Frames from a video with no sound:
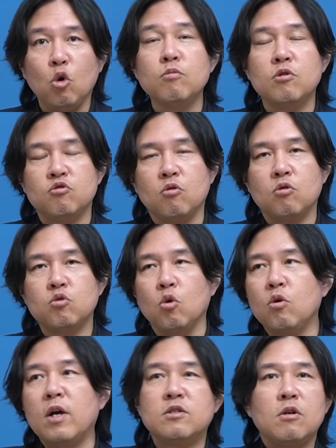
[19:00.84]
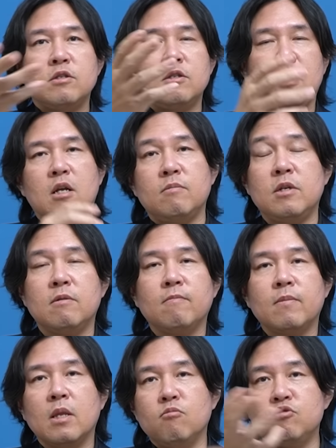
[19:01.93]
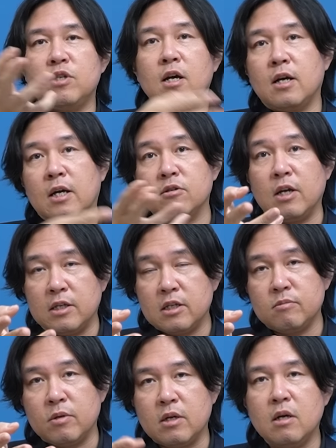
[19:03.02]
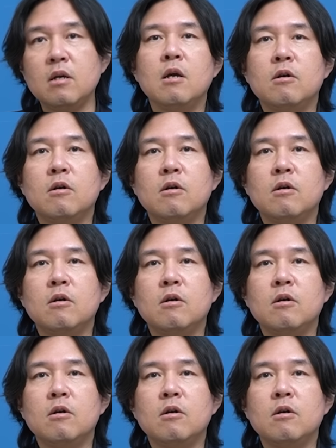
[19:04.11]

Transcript: 도움을 주고 도로가 있어야지 사람이 물자가 가는 거 아니겠습니까?